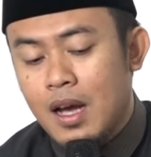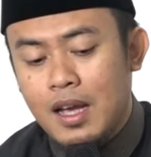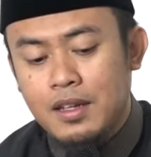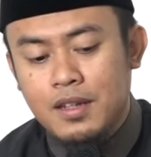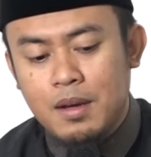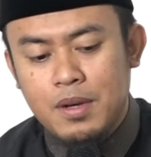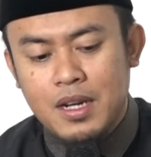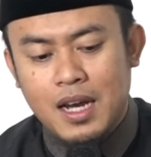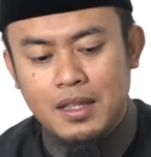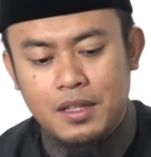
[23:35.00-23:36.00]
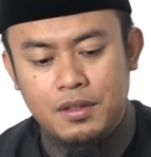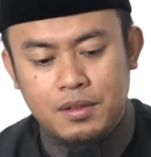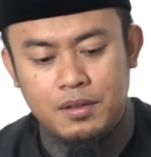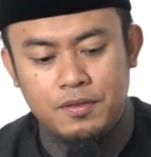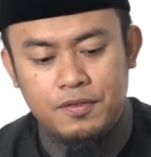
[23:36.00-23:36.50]
Aisyah melihat
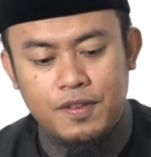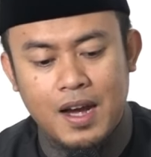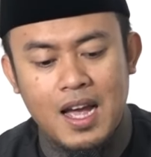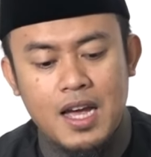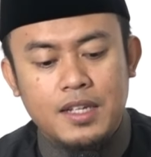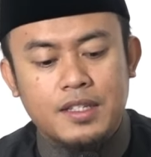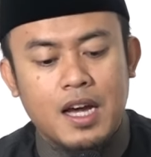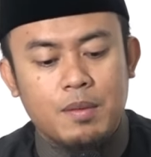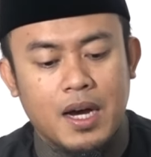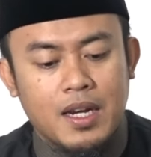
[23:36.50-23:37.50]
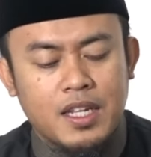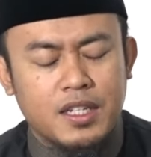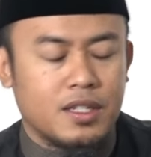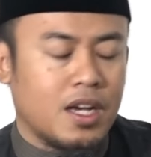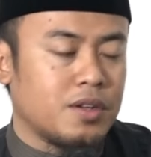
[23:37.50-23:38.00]
itu fa'ajabani
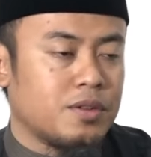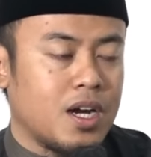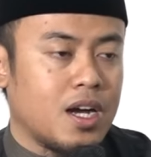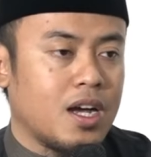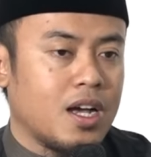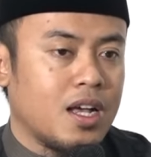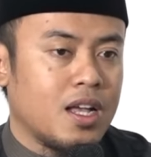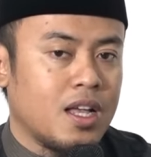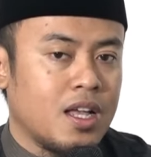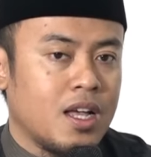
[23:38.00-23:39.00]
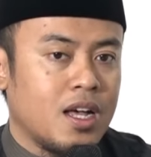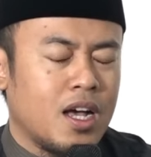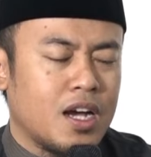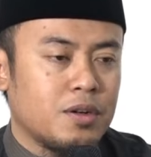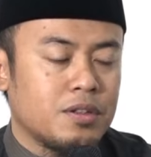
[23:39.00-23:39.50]
sanuha.
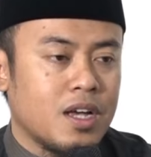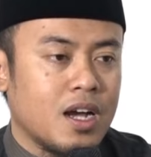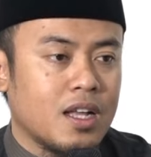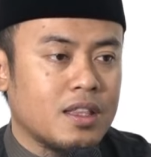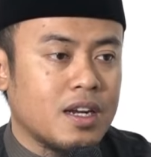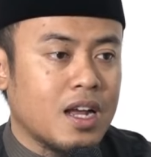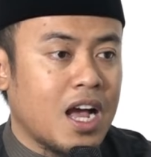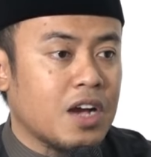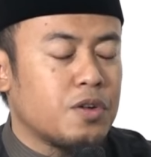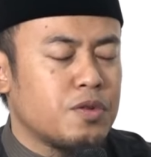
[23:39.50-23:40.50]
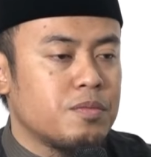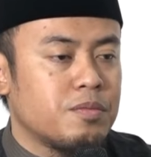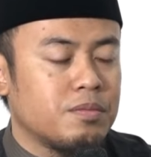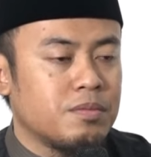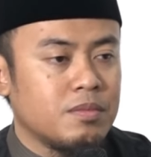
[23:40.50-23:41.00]
Aku sangat terkagum
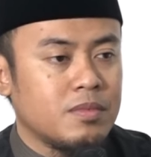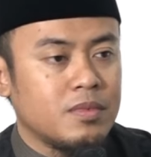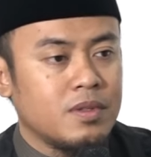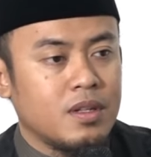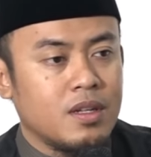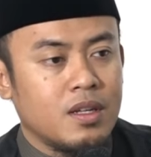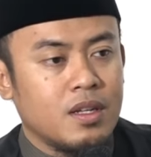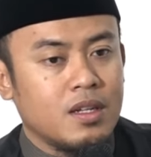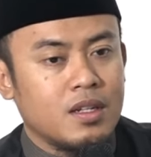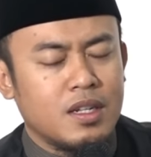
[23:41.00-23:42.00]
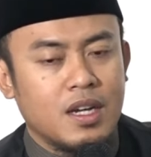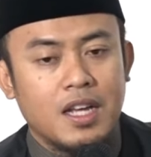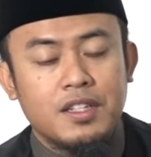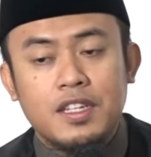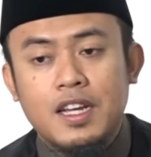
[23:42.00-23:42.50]

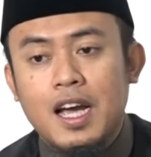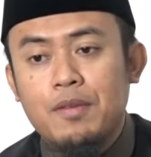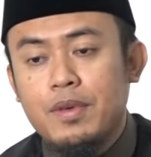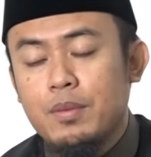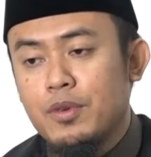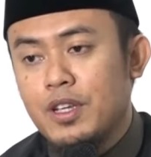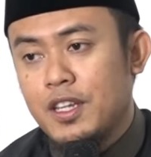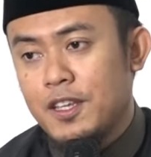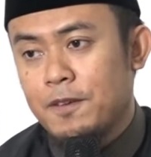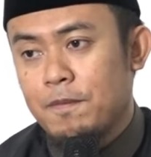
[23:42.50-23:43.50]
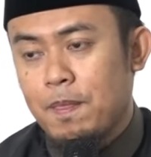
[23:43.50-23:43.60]
dengan sikap ibu ini.